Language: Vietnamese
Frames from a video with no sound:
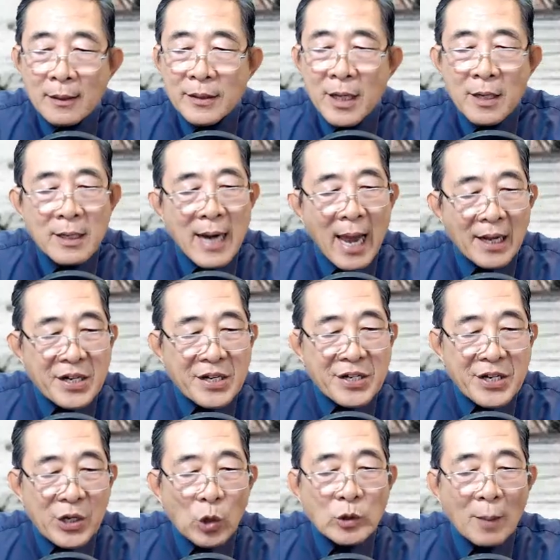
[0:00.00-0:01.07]
Nhưng là
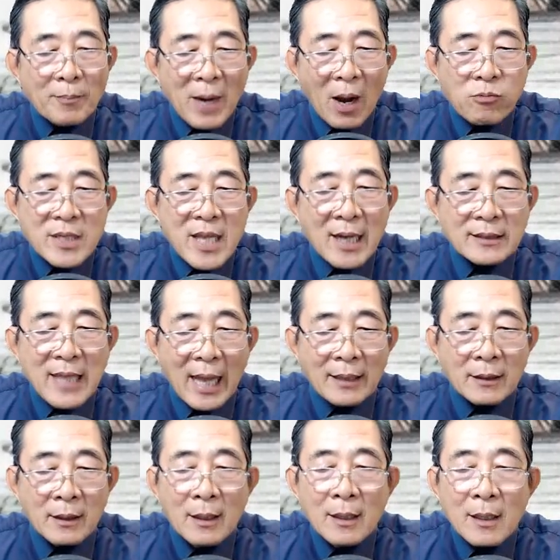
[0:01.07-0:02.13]
người có tấm lòng chân
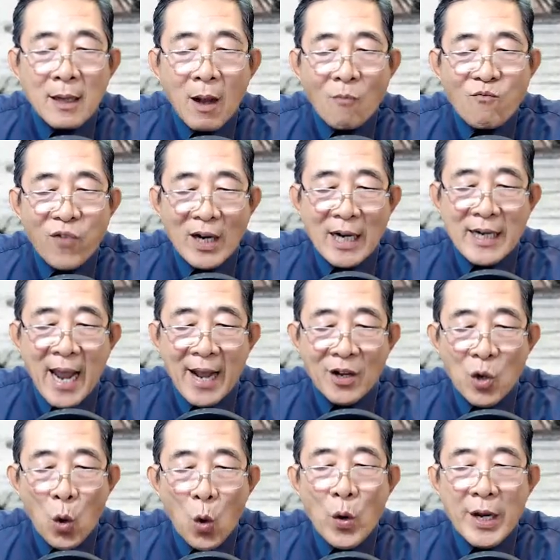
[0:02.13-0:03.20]
thành, không phải là nàng
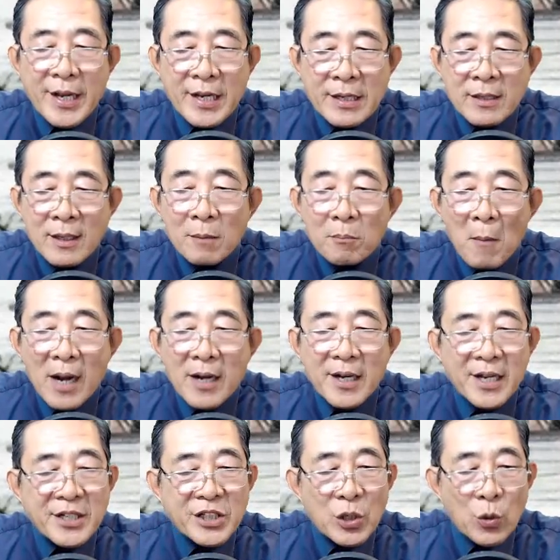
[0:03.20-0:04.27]
cố ý bất
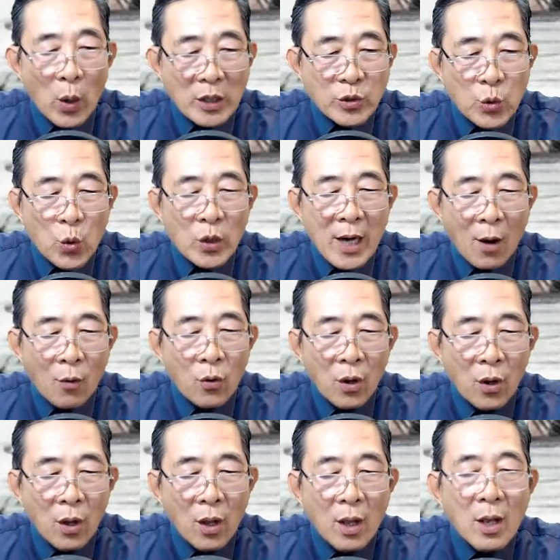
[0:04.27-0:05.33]
kính với quận chúa đâu.
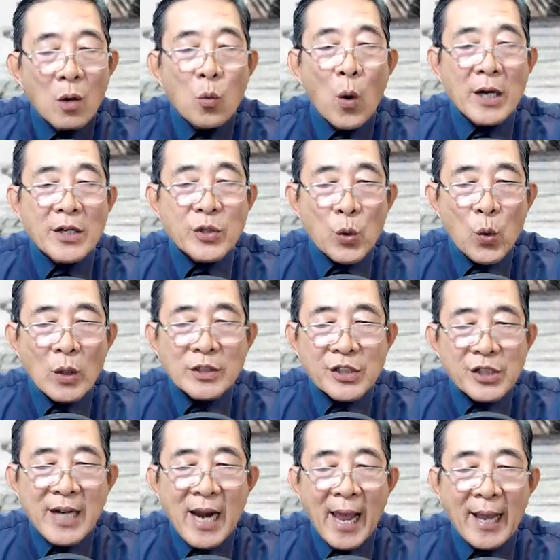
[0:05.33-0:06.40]
Quận chúa
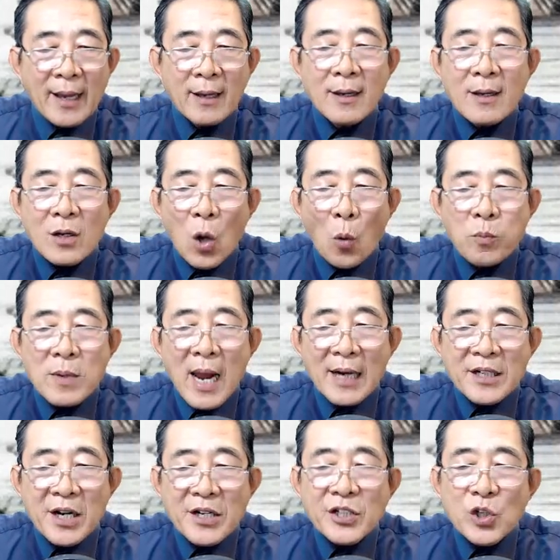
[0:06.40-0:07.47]
xưa nay cũng là
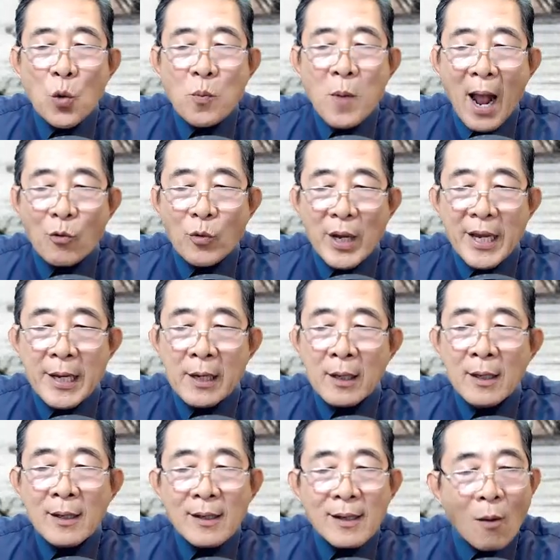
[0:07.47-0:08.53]
nữ trung hào kiệt,
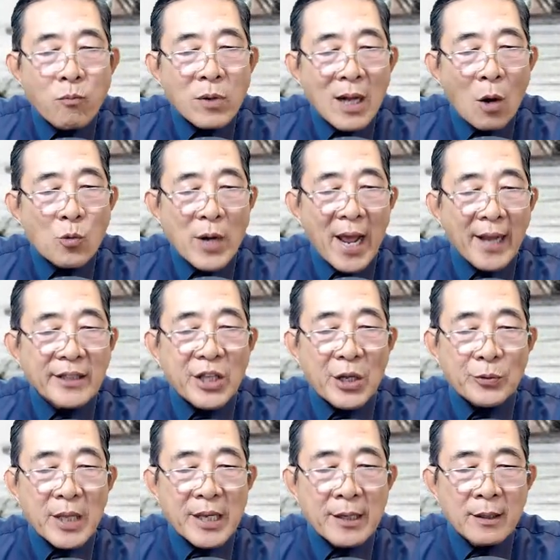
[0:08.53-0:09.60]
không câu nệ
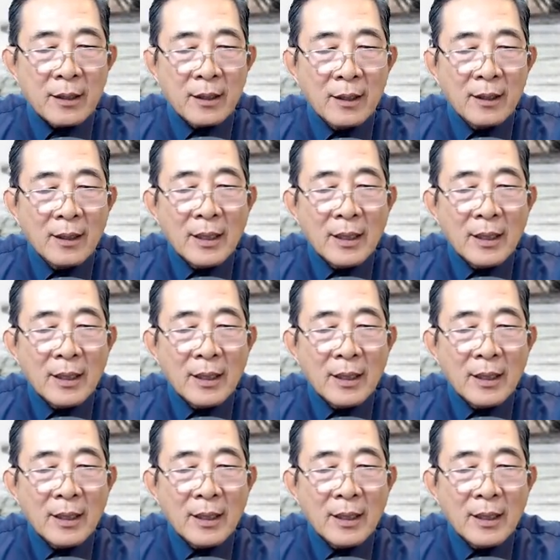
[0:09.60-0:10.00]
tiểu tiết.